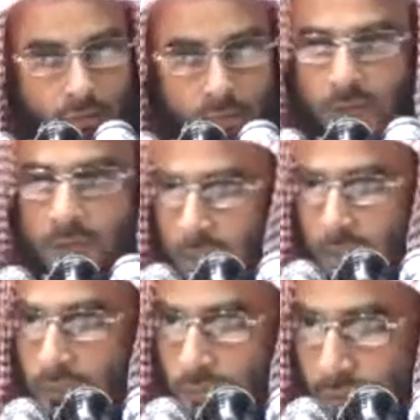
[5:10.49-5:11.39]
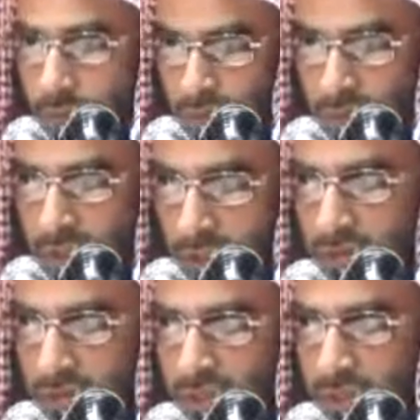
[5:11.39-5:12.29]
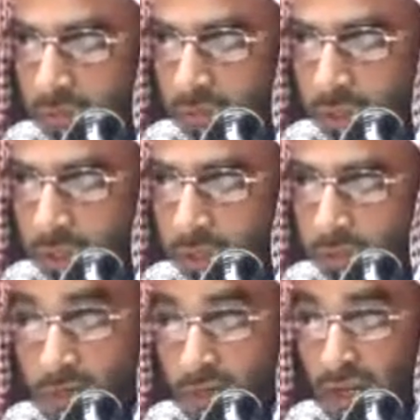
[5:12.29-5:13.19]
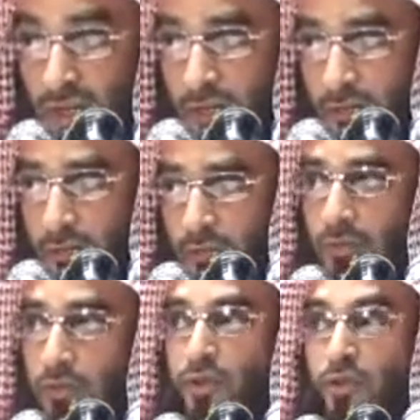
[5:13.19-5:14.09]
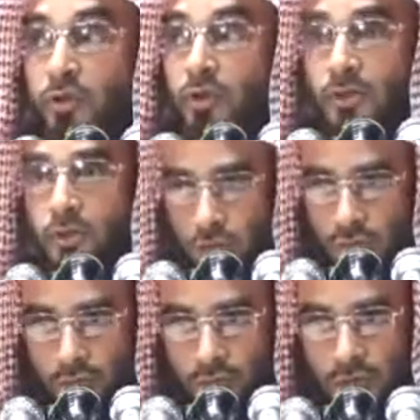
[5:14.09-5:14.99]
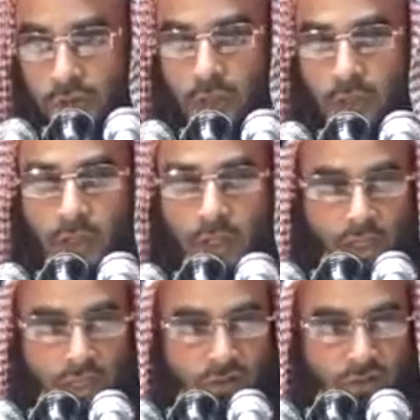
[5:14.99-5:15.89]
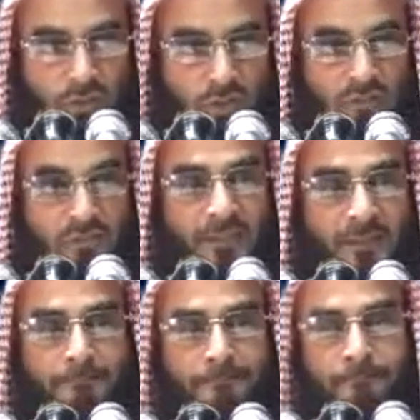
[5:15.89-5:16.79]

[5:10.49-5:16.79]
এই পাঁচটা কাজ করে জুমার সাথে সংশ্লিষ্ট পাঁচটা কাজ করেন না ওর জন্য তবা শর্ত রয়েছে আহলে সুনাতল জামাত